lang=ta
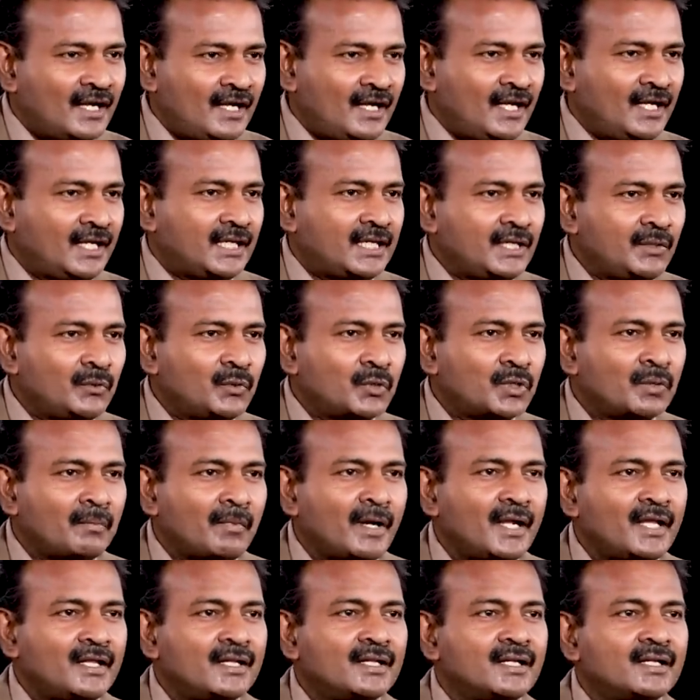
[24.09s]
என்னைக்கு ஒரு
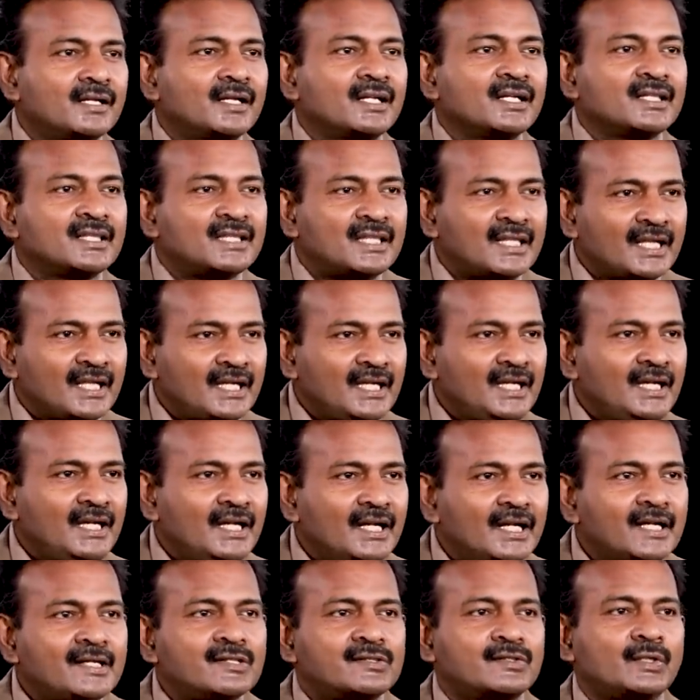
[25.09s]
மனிதனுக்கு
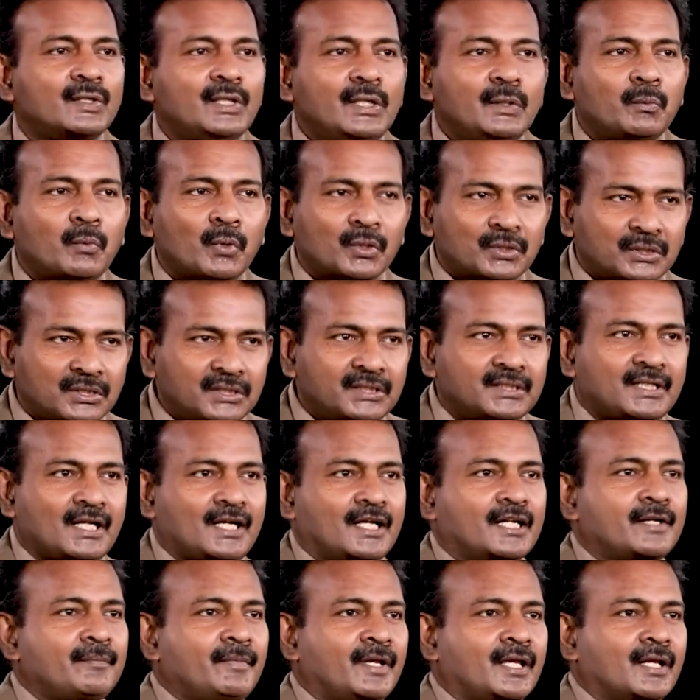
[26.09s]
தெரியலன்னு சொல்லி
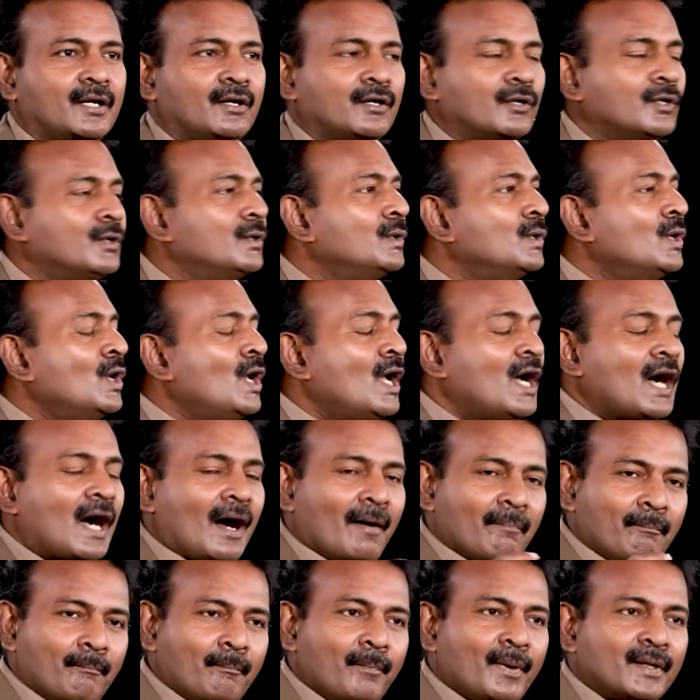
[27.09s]
ஒத்துக்கிட்டு ஆரம்பிக்கிறானோ
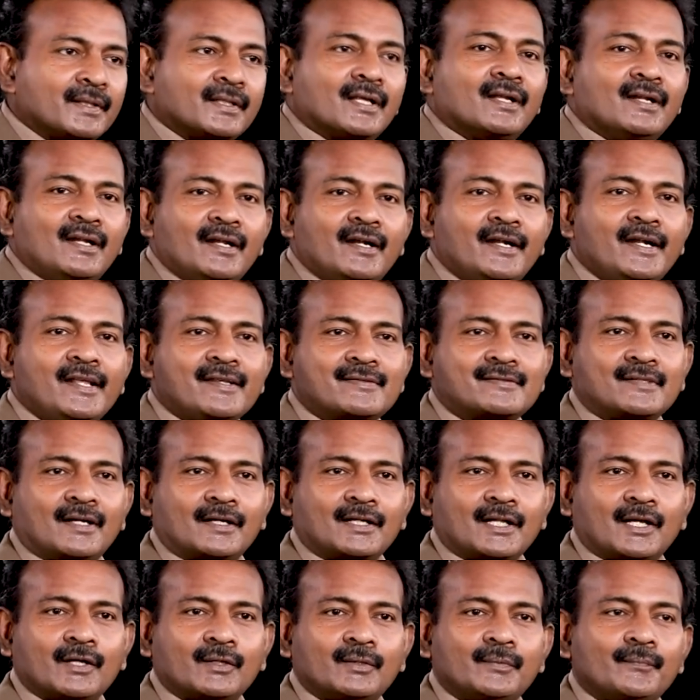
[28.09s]
அப்போ தான் லேர்னிங் ஸ்டார்ட்